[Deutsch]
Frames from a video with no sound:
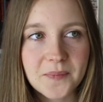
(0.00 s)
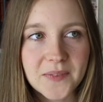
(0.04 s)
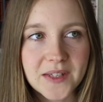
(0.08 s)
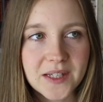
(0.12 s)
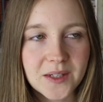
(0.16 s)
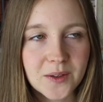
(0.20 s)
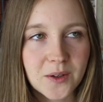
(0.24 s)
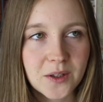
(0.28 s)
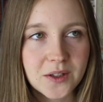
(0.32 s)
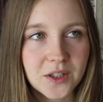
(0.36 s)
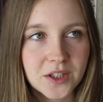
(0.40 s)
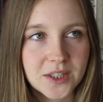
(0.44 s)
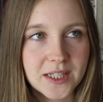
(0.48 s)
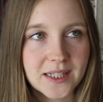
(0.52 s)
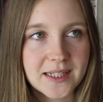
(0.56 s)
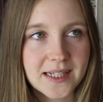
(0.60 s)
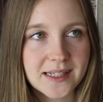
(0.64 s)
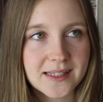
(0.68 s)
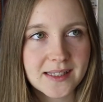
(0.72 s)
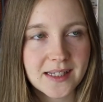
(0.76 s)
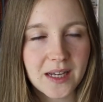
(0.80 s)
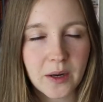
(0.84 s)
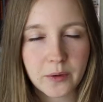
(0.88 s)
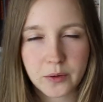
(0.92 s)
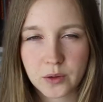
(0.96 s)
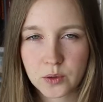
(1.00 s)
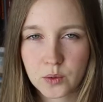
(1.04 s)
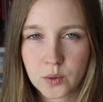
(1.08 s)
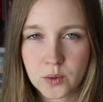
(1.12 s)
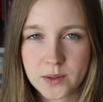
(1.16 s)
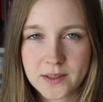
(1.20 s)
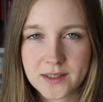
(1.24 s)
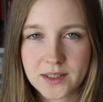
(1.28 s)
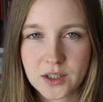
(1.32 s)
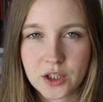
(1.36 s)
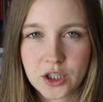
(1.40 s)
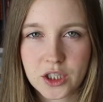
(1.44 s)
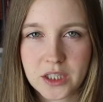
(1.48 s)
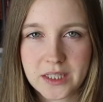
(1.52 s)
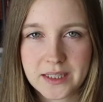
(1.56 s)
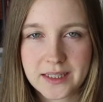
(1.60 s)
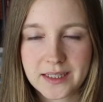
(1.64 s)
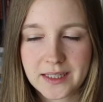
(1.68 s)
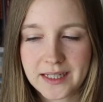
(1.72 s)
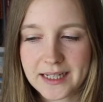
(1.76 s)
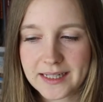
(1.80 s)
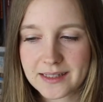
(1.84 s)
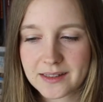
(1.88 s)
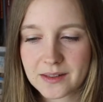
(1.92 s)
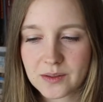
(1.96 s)
ich könnte stattdessen auch eine Kurzgeschichte
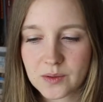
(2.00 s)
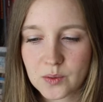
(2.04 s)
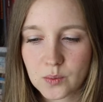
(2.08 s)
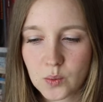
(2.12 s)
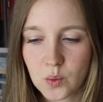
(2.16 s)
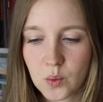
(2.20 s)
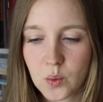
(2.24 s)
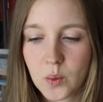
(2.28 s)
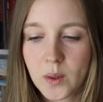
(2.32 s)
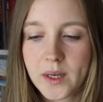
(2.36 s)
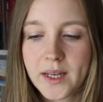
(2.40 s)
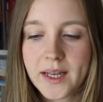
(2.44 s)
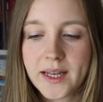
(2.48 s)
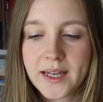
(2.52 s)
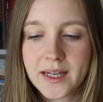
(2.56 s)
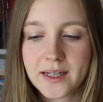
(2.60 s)
lesen, so,